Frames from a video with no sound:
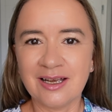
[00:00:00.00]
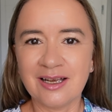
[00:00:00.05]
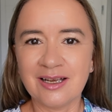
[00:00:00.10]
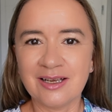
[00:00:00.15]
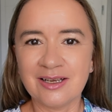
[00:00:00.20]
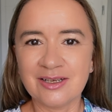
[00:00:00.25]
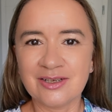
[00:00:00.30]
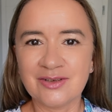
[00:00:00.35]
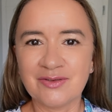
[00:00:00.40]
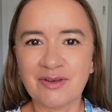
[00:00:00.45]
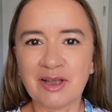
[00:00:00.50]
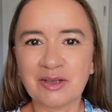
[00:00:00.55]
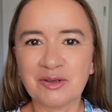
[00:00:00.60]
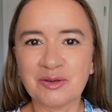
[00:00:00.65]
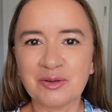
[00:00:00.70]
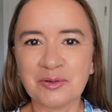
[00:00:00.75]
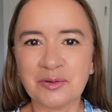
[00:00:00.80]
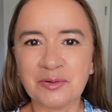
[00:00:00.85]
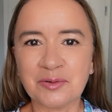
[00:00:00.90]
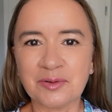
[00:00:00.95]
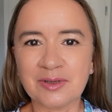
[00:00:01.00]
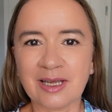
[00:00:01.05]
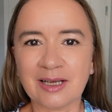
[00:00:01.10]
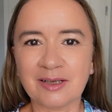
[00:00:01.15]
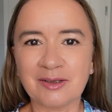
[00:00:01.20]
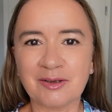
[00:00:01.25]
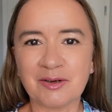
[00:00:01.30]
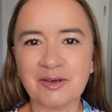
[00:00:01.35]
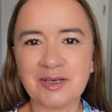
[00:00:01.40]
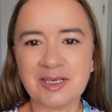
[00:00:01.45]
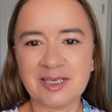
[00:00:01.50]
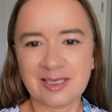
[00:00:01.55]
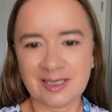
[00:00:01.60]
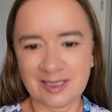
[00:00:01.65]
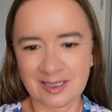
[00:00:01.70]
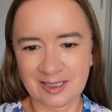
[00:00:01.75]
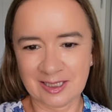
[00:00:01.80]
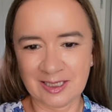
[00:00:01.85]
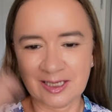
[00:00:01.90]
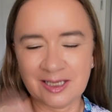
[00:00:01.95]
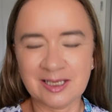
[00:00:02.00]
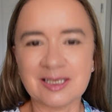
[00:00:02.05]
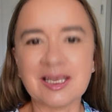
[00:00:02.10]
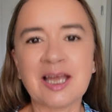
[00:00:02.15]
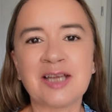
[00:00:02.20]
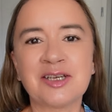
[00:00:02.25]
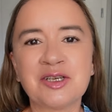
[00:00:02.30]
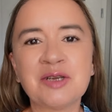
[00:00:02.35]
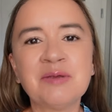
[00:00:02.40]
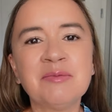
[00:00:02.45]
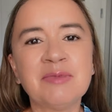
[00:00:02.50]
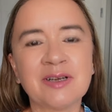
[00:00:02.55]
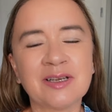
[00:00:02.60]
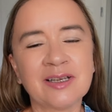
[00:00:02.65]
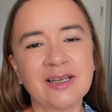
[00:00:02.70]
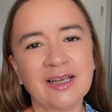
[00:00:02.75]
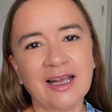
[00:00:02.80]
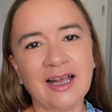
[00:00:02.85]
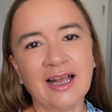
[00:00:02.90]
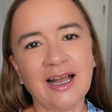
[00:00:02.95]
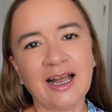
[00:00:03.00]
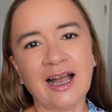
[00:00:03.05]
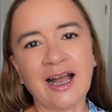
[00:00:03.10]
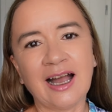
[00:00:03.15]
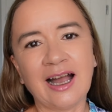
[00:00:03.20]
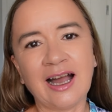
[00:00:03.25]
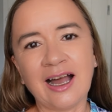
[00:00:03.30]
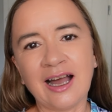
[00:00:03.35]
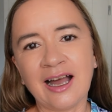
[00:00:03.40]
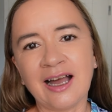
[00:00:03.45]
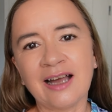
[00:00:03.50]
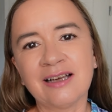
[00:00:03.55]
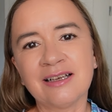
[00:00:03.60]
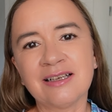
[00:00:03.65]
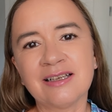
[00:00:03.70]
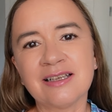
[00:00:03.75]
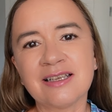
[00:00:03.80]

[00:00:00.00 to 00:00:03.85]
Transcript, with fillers: e, światu tak trochę z, za szyby, a